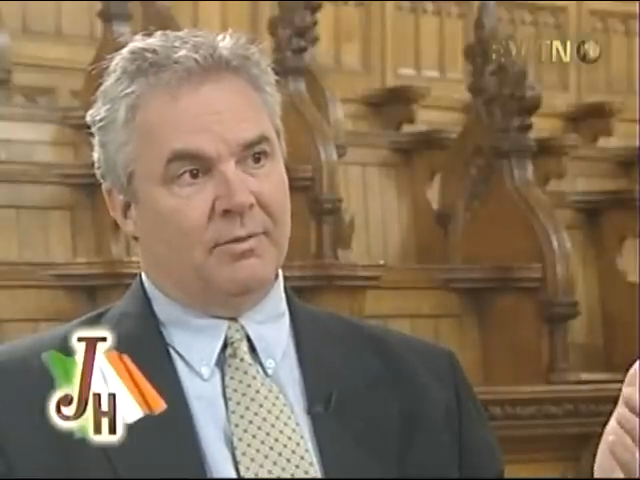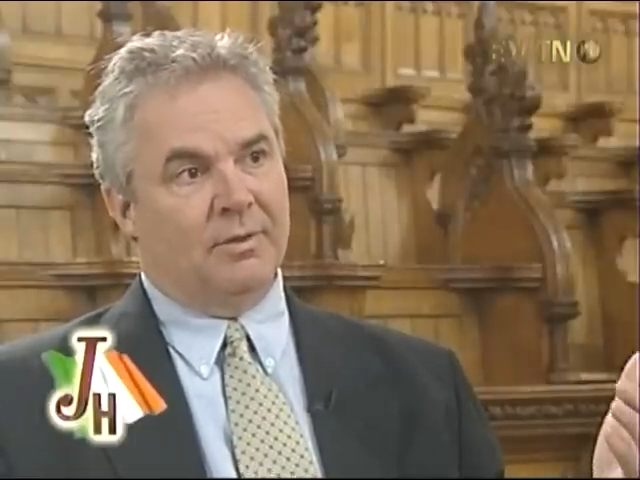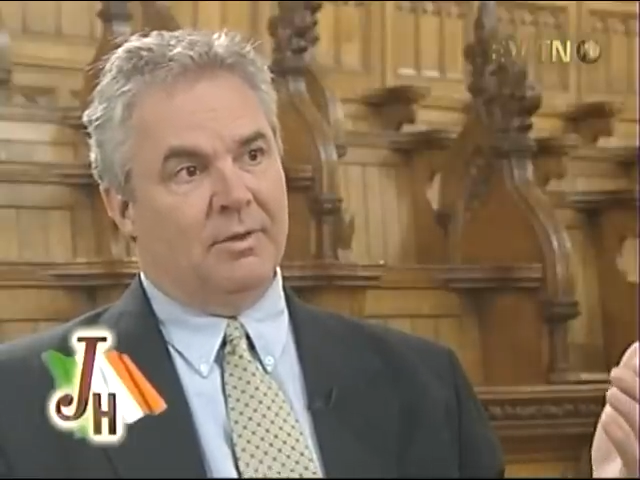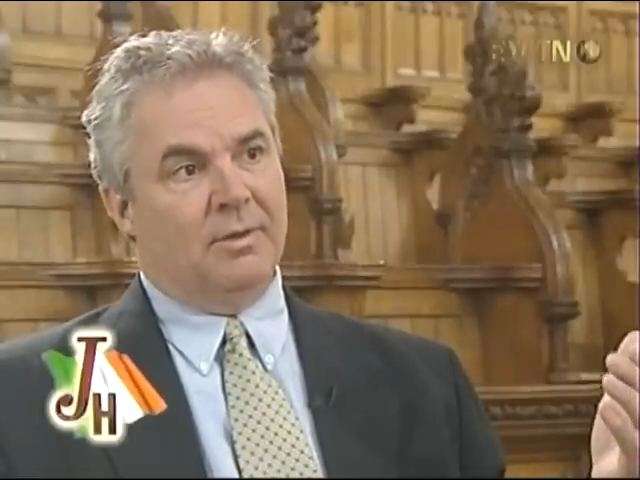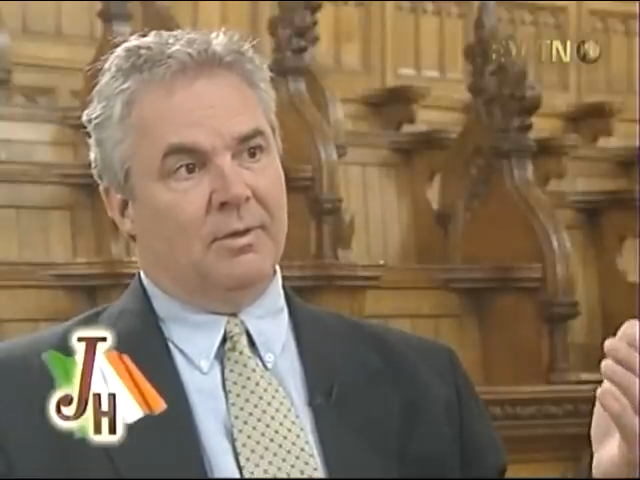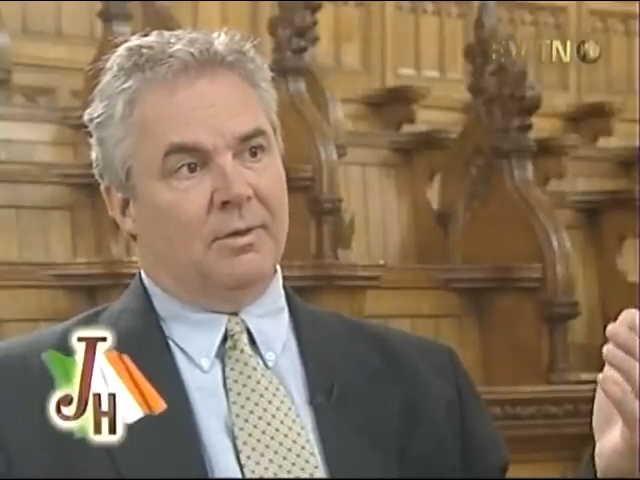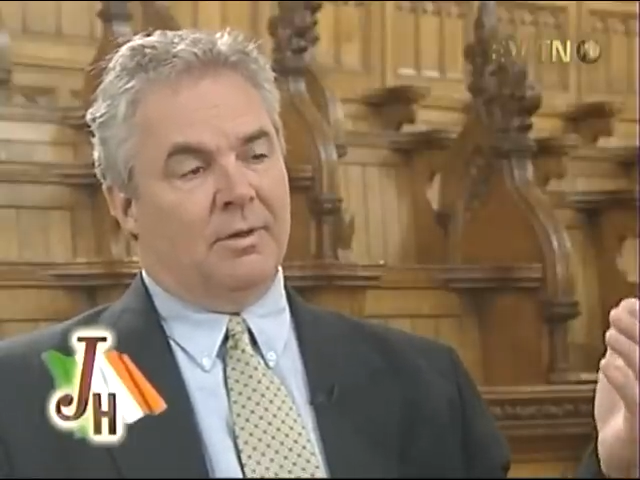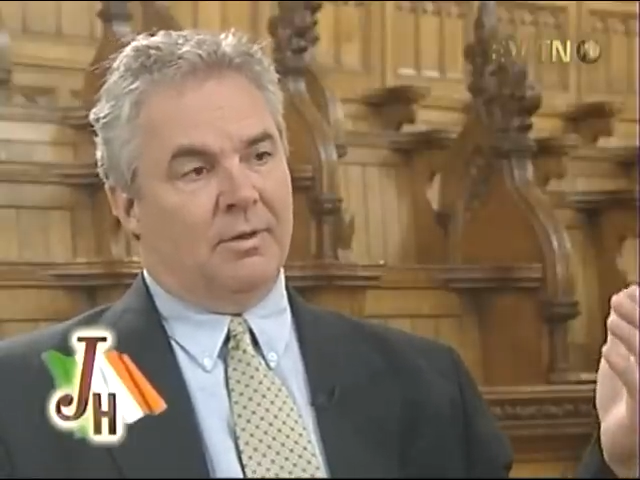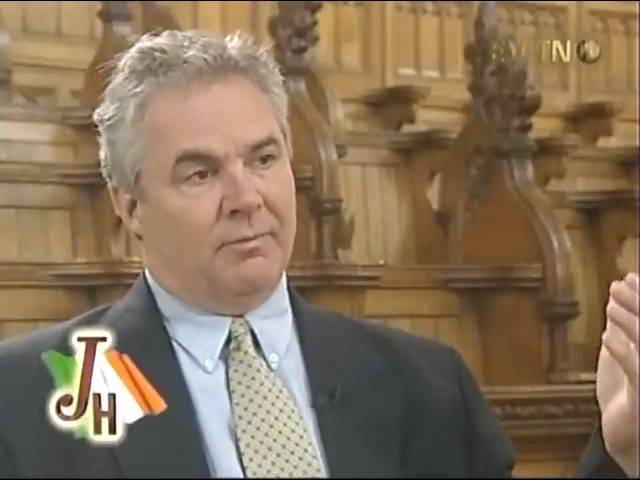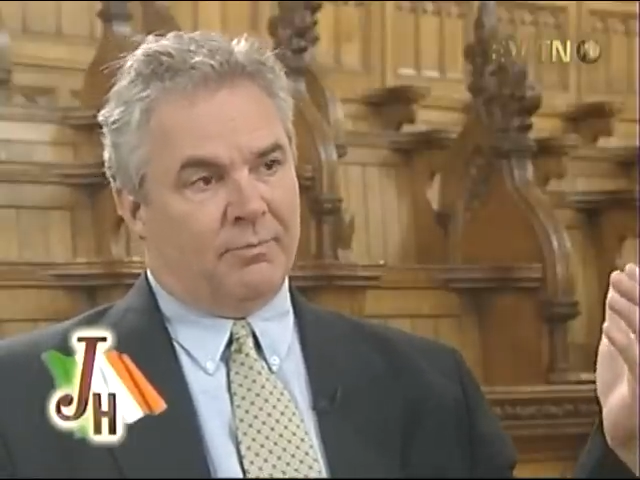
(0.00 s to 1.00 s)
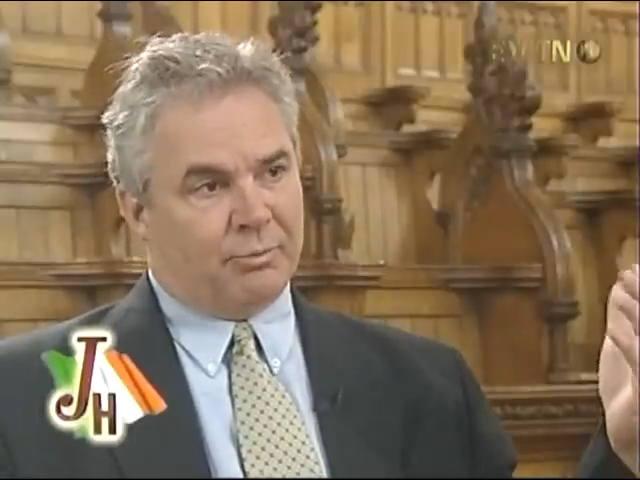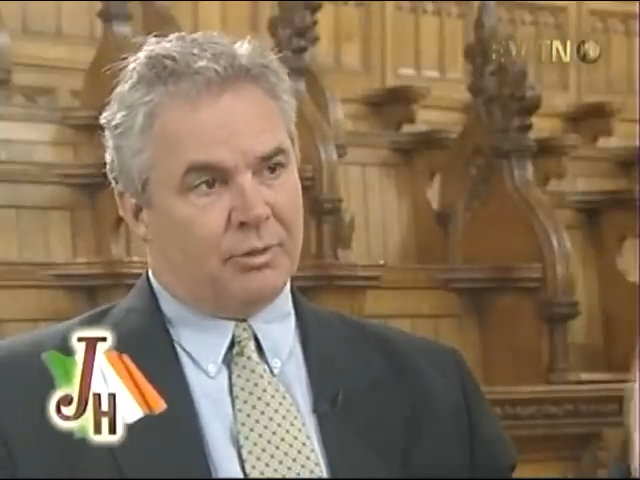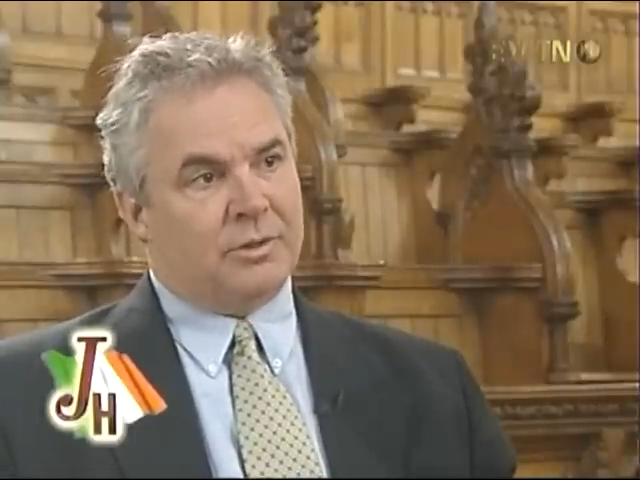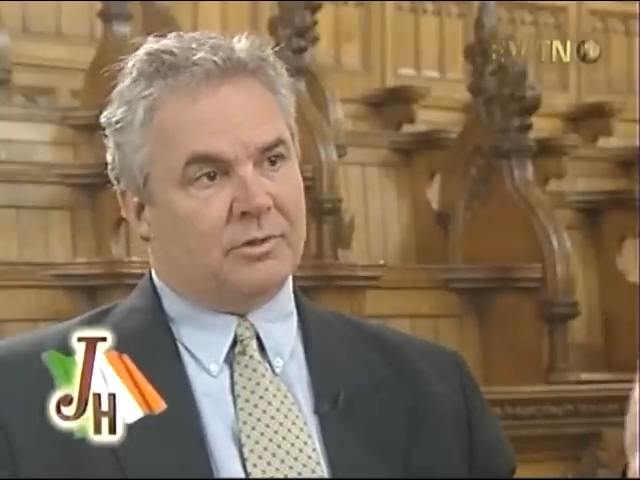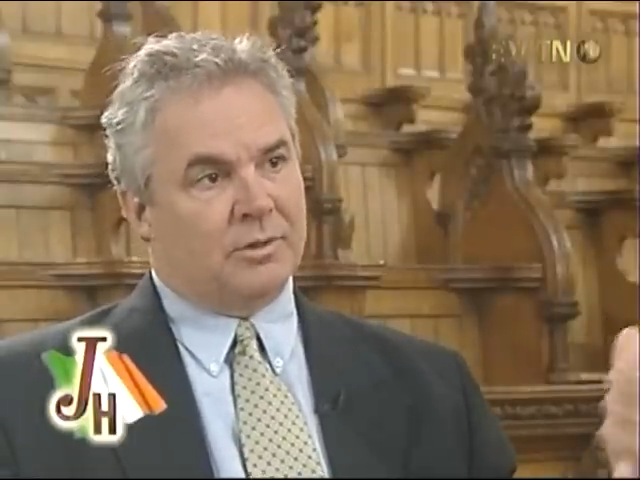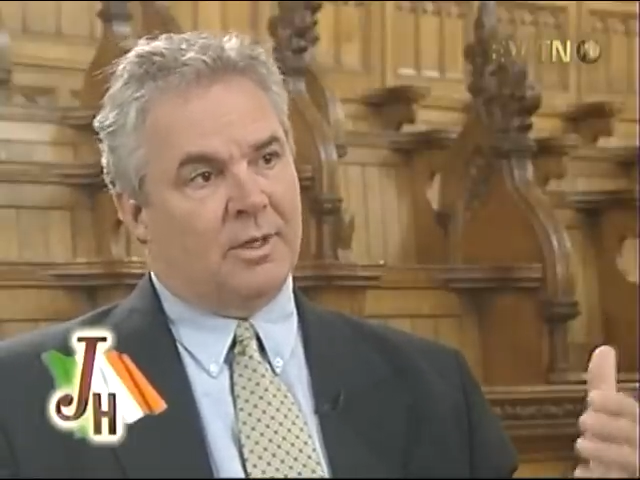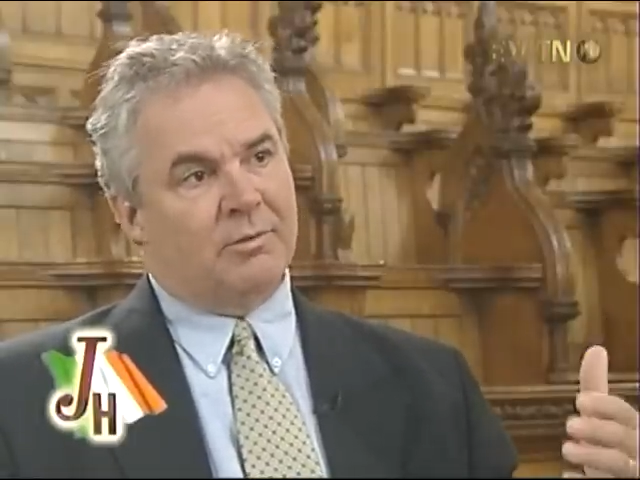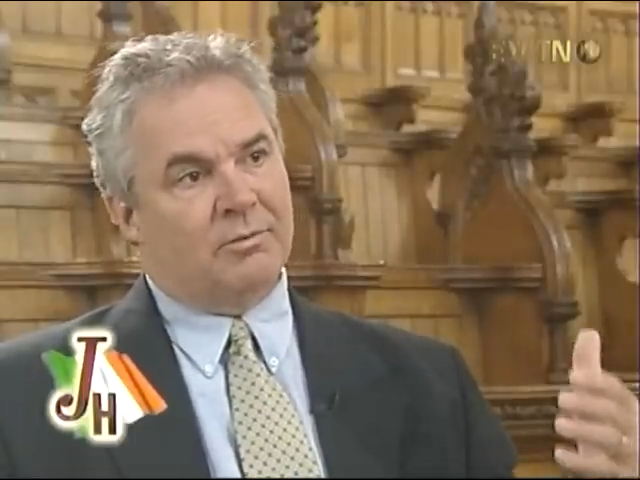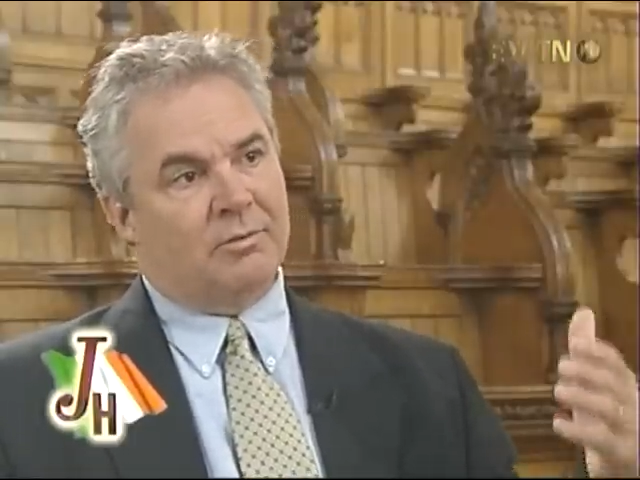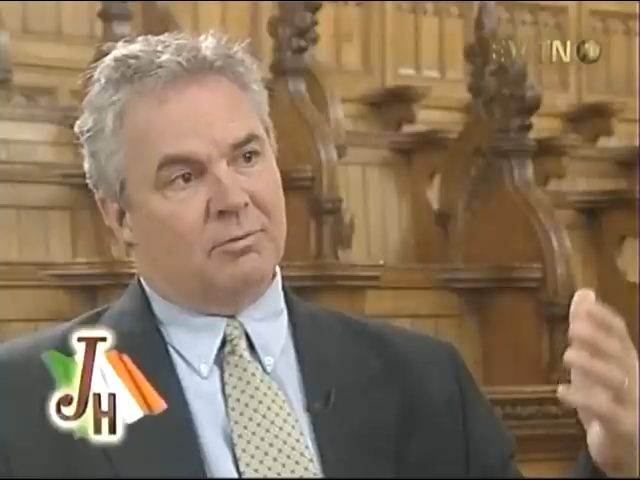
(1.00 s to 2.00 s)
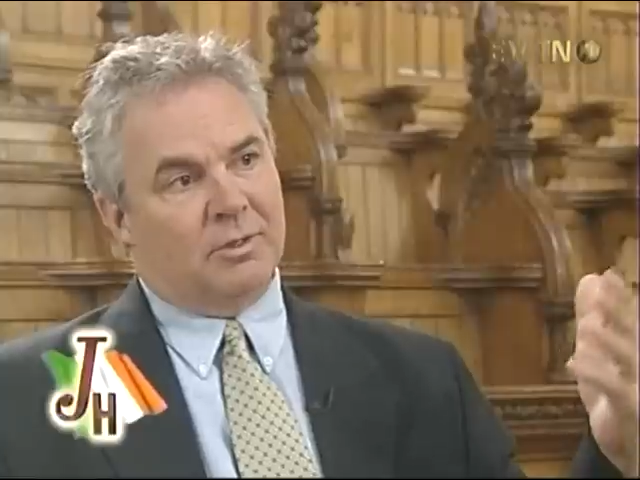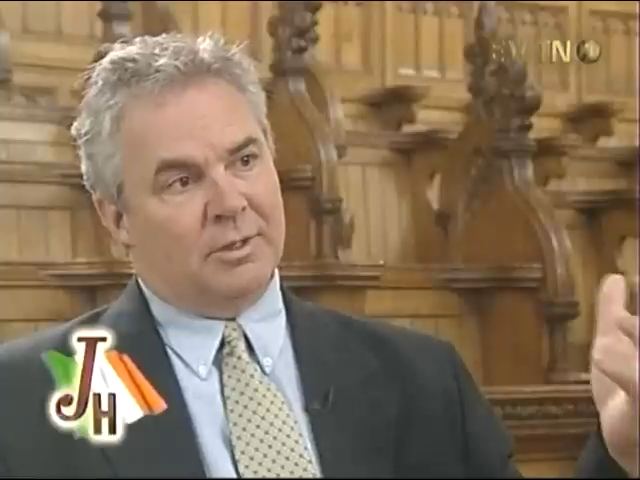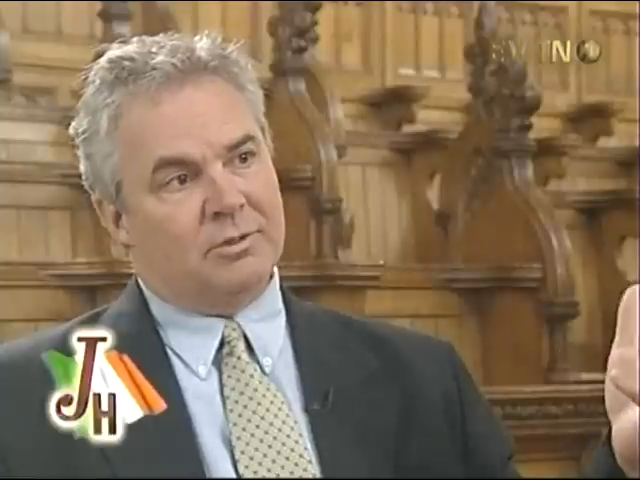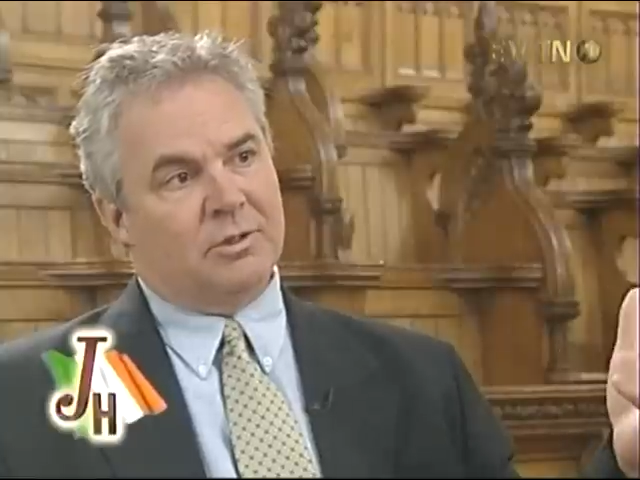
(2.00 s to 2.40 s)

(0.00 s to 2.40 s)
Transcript: monjas y religiosos de esa época.